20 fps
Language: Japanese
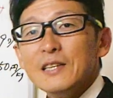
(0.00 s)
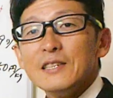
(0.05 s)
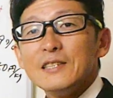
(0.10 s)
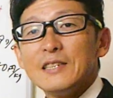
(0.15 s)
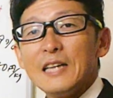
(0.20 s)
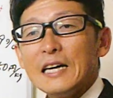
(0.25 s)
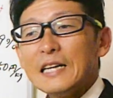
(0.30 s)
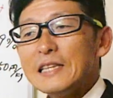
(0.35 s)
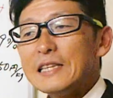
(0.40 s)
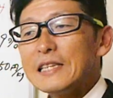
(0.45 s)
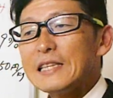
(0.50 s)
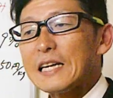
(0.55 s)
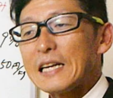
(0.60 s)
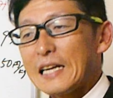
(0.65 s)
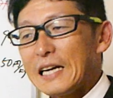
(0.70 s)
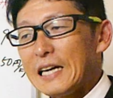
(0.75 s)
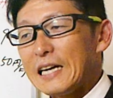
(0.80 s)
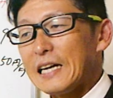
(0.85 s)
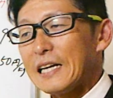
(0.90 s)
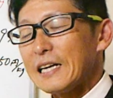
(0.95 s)
だった
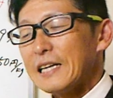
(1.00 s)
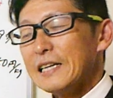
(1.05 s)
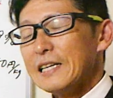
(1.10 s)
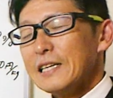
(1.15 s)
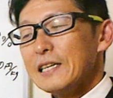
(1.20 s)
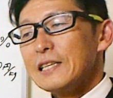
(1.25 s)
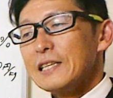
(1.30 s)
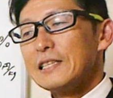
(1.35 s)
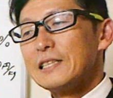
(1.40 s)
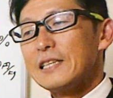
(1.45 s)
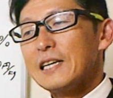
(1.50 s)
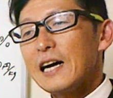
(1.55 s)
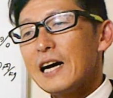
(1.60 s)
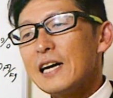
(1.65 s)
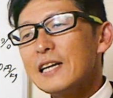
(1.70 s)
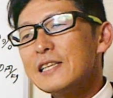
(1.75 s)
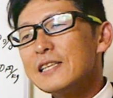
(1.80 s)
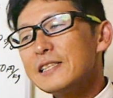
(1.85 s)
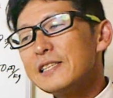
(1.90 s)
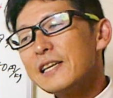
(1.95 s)
ら、
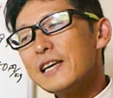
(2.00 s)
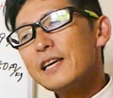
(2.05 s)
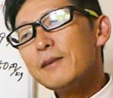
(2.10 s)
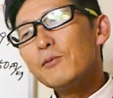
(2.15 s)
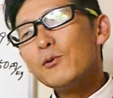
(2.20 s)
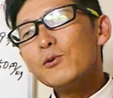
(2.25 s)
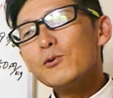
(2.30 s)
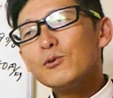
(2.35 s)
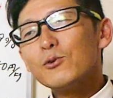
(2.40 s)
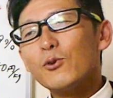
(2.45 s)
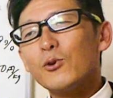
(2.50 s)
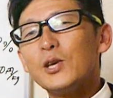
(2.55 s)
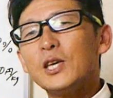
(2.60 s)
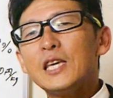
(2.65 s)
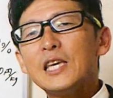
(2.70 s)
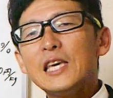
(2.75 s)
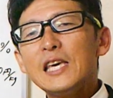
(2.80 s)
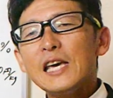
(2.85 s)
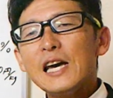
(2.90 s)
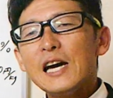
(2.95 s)
関税もっと引
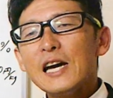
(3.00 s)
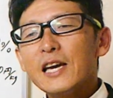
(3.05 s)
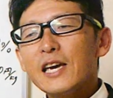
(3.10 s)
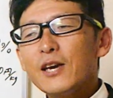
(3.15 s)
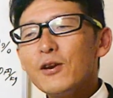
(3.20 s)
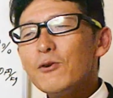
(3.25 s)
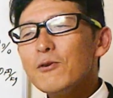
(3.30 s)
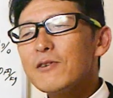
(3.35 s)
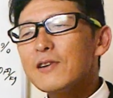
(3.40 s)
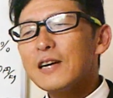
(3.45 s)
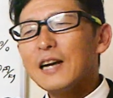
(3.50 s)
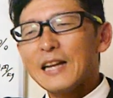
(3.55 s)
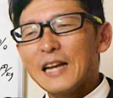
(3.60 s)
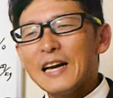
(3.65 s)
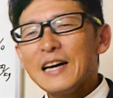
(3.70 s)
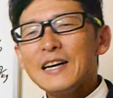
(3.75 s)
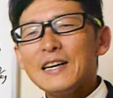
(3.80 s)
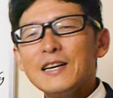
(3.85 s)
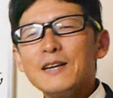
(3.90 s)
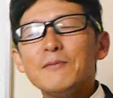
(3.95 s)
き上げようか
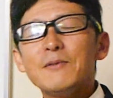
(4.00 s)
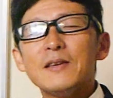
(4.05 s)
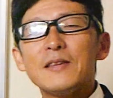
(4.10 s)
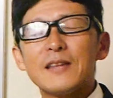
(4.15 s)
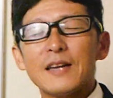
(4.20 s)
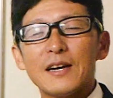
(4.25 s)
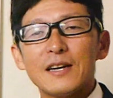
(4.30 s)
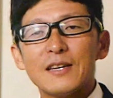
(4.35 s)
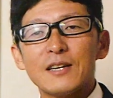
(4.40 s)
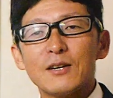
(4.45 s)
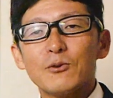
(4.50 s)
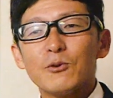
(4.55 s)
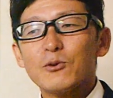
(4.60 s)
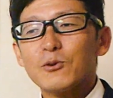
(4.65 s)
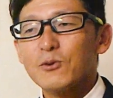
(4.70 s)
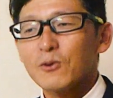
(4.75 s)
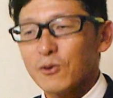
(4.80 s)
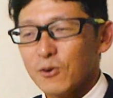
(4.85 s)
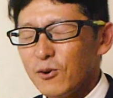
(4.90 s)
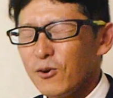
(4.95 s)
なみたいなこ
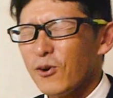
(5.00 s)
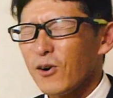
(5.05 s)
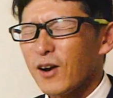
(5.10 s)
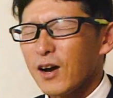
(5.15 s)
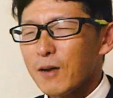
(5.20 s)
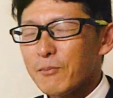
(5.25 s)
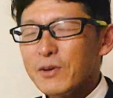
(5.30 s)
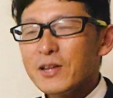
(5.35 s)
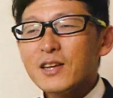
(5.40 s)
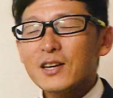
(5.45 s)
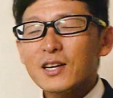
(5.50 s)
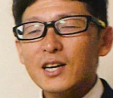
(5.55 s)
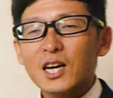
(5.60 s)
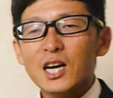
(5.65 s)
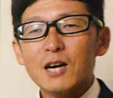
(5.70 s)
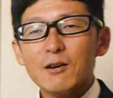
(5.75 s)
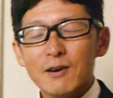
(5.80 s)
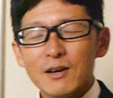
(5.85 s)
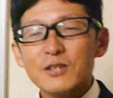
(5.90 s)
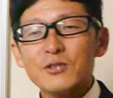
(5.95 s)
とをアメリカ
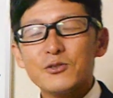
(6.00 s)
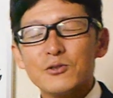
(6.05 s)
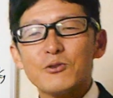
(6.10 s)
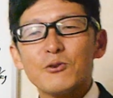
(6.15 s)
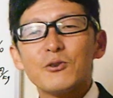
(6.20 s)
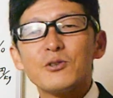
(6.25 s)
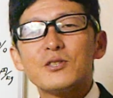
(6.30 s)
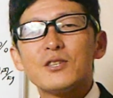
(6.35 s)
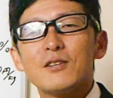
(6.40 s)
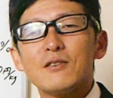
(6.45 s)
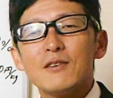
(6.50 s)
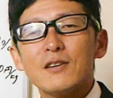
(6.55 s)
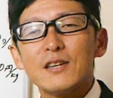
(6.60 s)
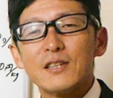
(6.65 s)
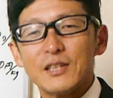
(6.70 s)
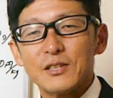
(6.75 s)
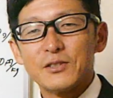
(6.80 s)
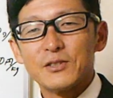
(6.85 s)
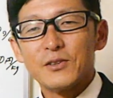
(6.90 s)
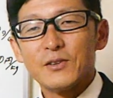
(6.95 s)
側は主張してるわけ
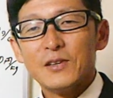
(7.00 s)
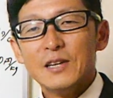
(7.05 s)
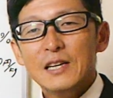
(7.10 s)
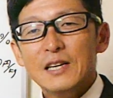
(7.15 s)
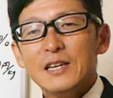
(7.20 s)
ですよ。